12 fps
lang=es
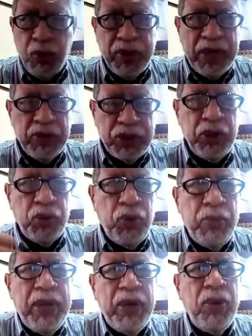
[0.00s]
con un reducido
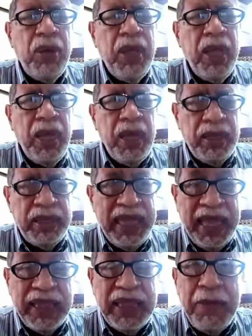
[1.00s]
número
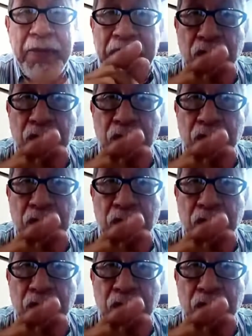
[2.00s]
de gente,